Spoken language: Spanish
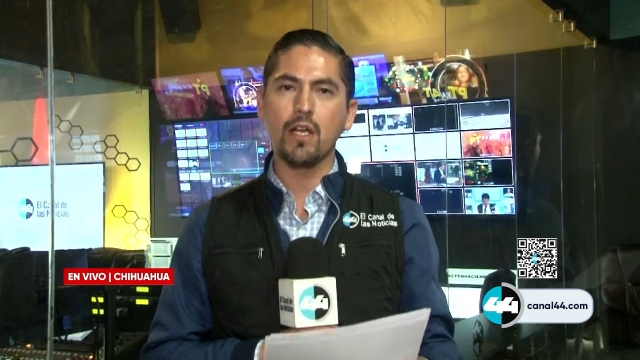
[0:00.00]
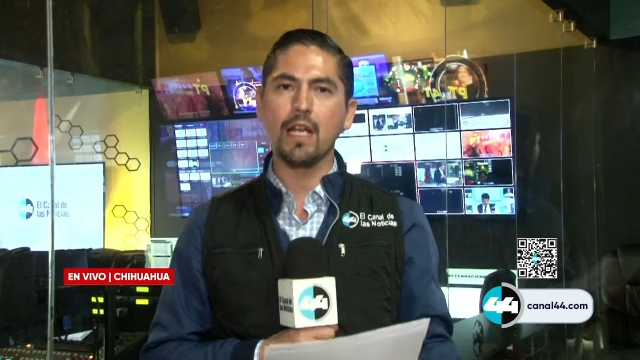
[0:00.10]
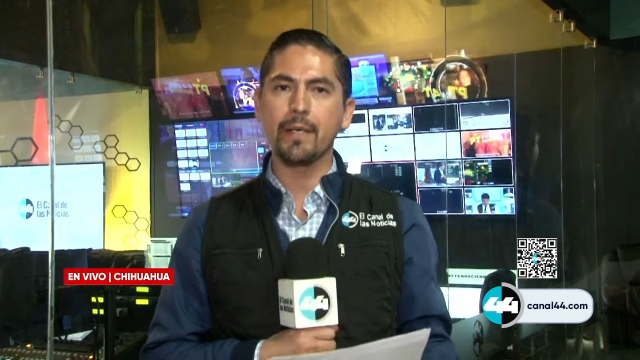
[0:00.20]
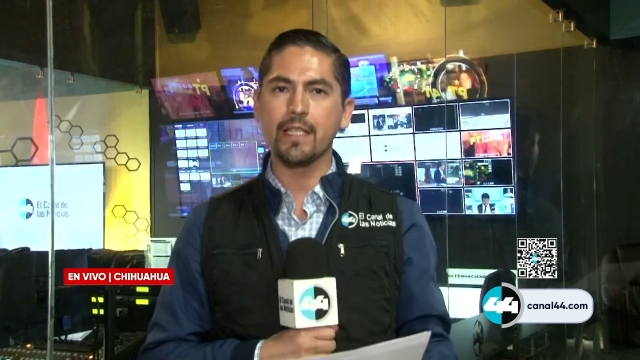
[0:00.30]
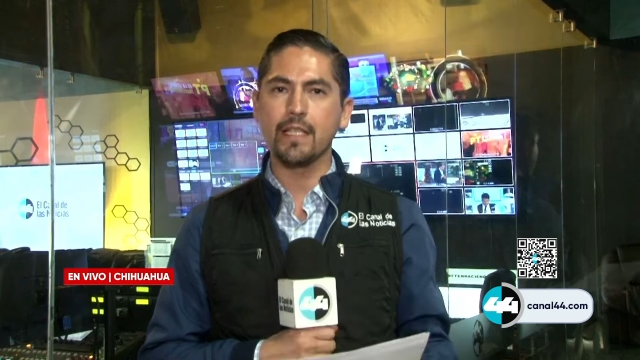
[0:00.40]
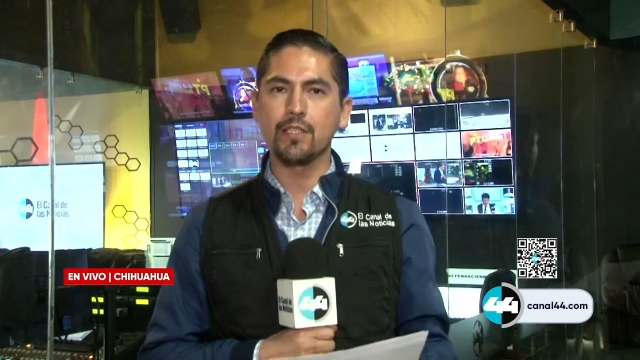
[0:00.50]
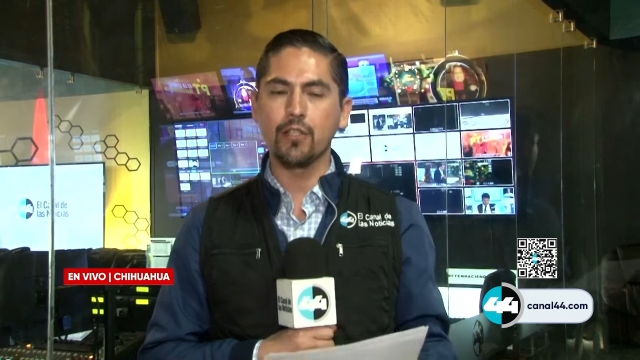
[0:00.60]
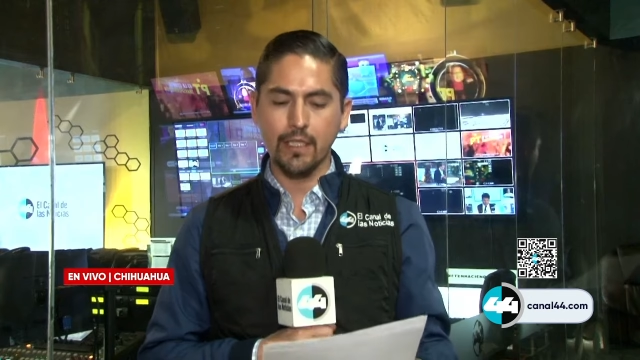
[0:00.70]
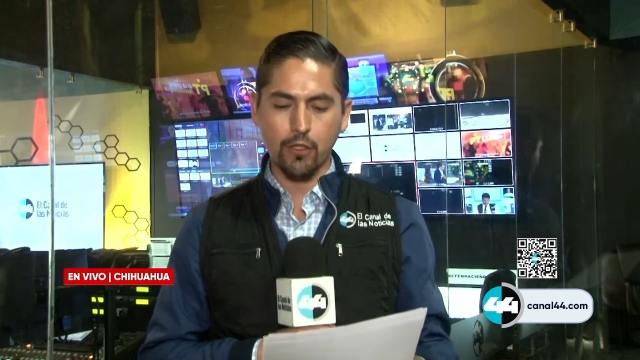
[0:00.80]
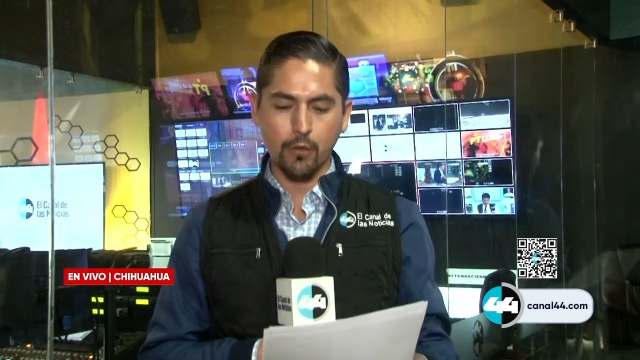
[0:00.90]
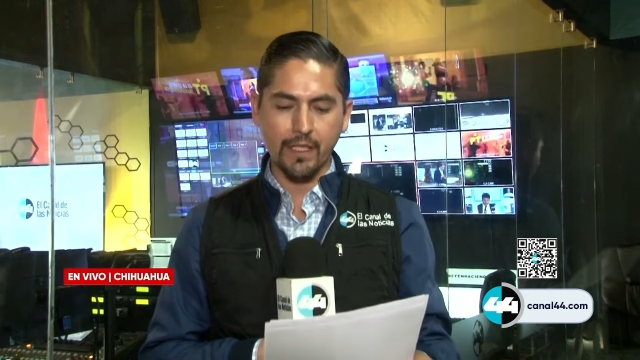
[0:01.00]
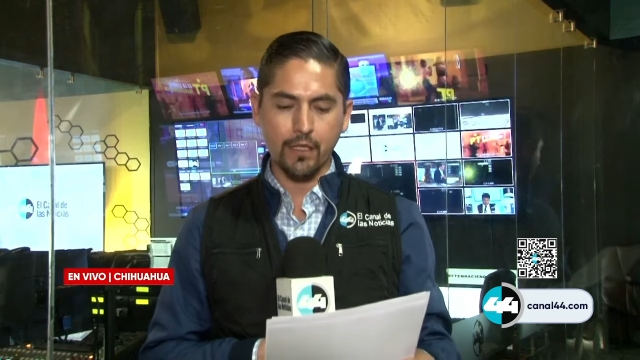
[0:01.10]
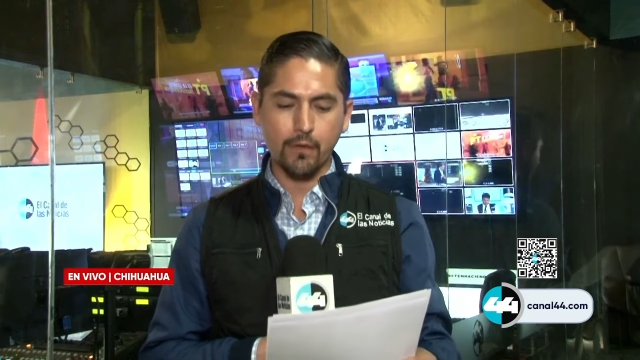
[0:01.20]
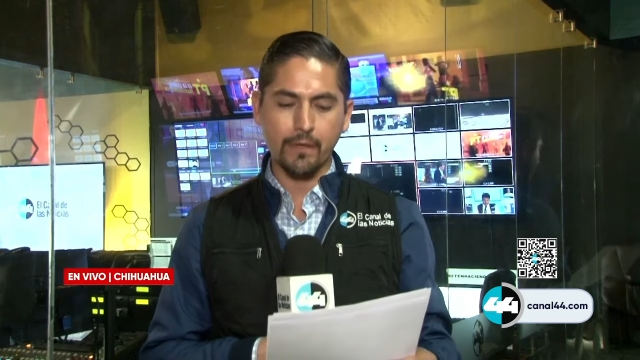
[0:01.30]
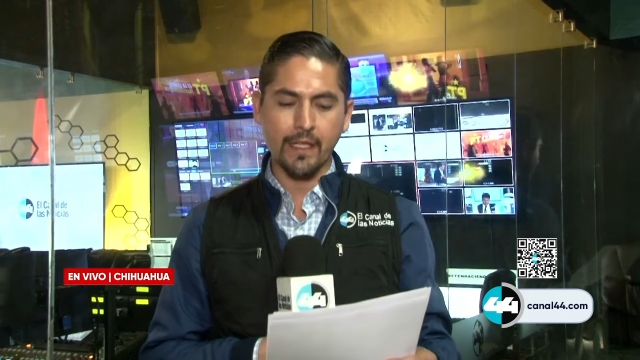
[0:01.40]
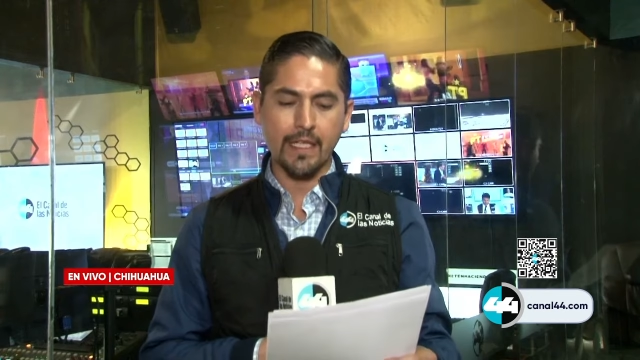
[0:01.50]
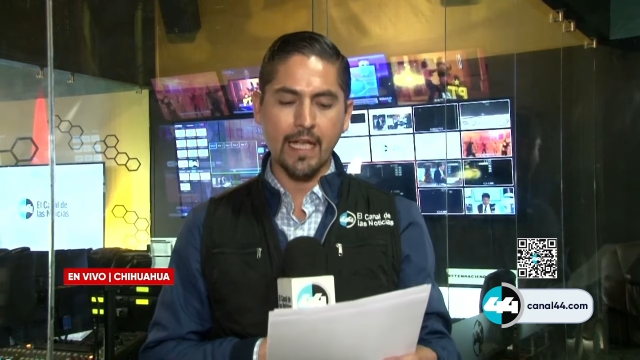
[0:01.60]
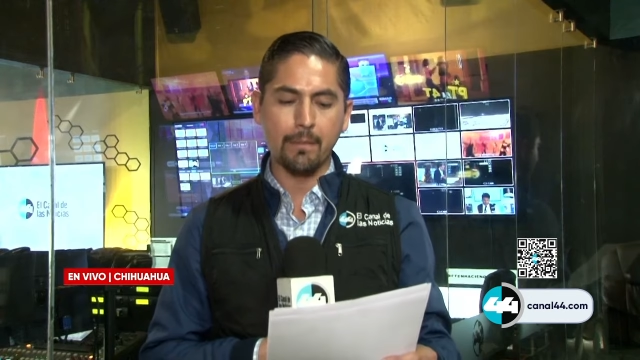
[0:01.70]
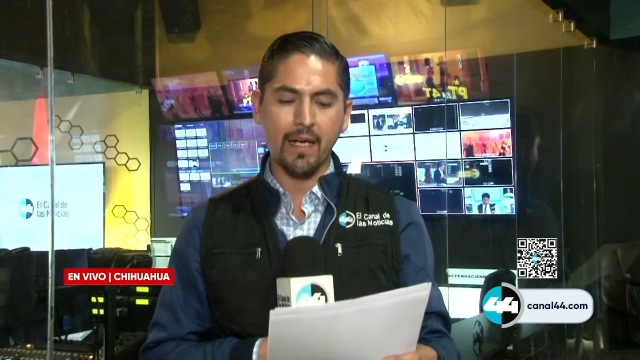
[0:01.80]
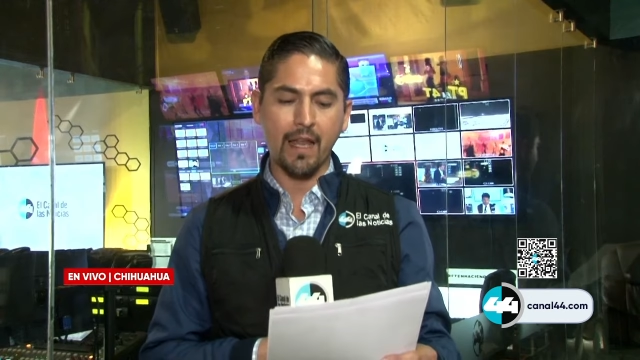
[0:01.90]
a la pretensión del gobierno
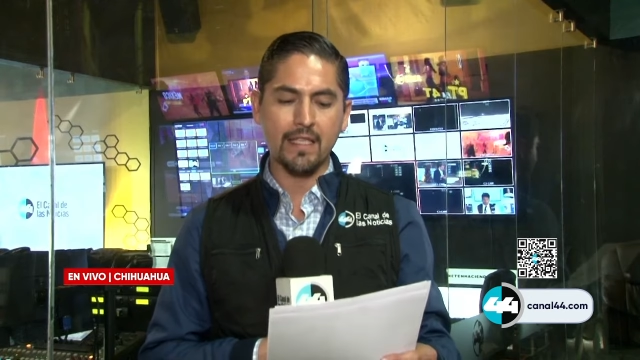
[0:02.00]
federal para